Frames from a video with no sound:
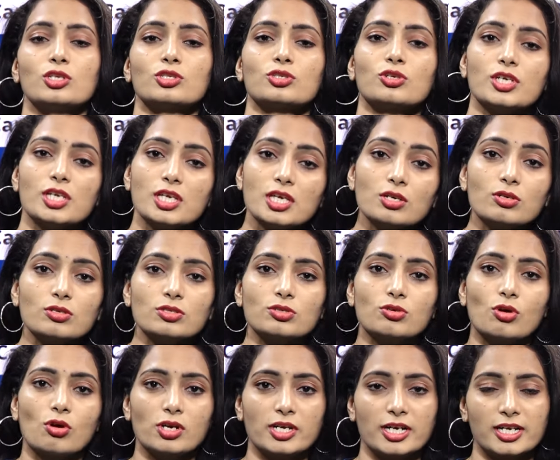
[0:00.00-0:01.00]
సో ఈ రోజు
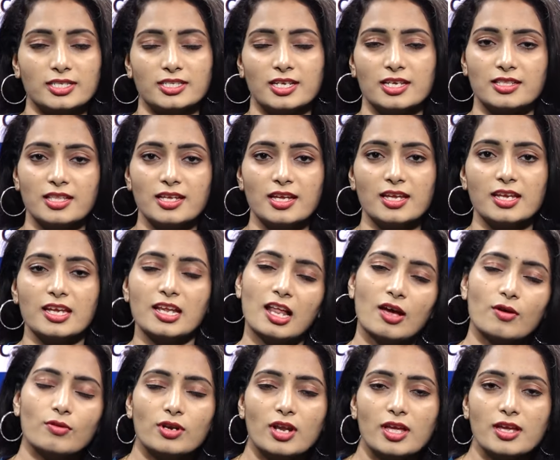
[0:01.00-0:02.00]
గోల్డ్ రేట్స్ అయితే
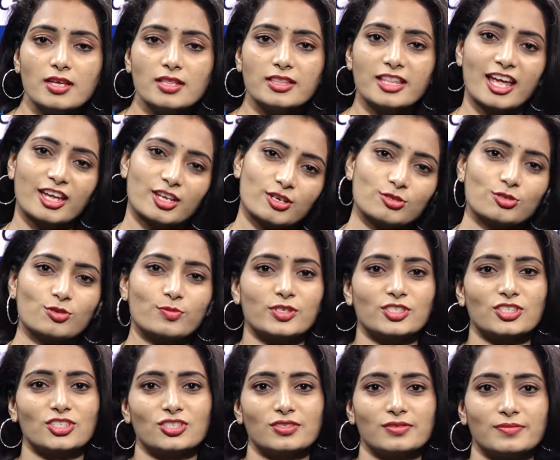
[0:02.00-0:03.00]
ఇలా ఉన్నాయి థ్యాంక్ సో
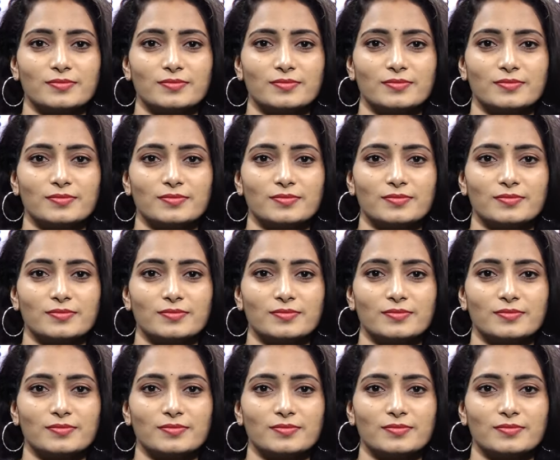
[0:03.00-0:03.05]
మచ్